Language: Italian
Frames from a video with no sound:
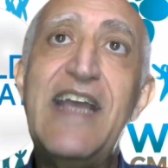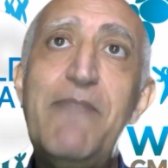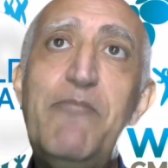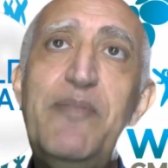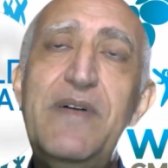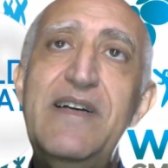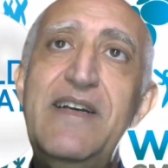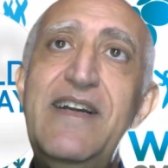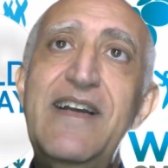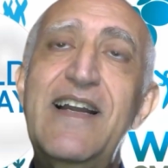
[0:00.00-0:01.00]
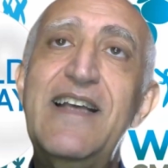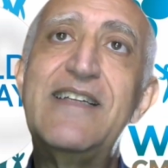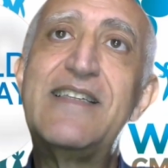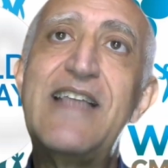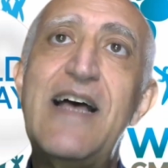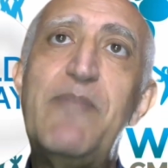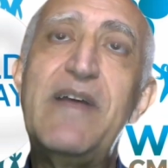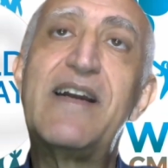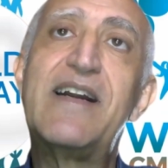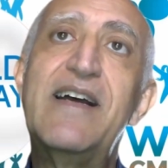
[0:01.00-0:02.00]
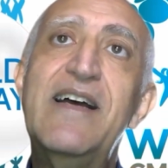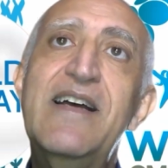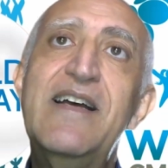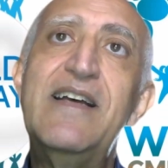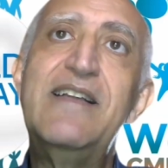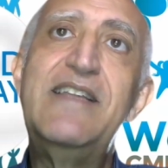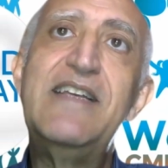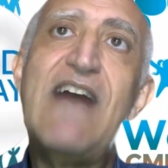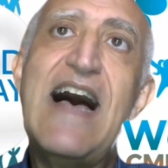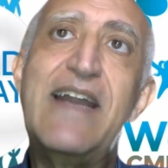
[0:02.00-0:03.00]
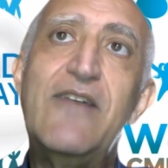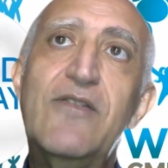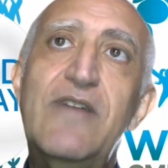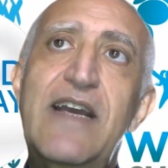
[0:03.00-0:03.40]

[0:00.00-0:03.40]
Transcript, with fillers: GAP in inglese sta per divario.